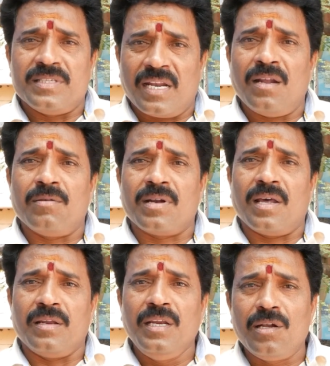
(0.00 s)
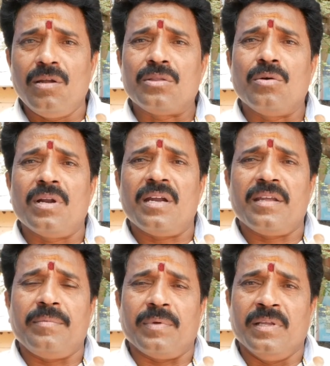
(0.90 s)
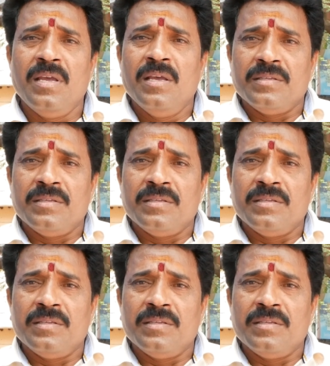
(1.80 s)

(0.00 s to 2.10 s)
జనాలు ఉన్నారు వీటిలో తొక్కులాట అయిపోయింది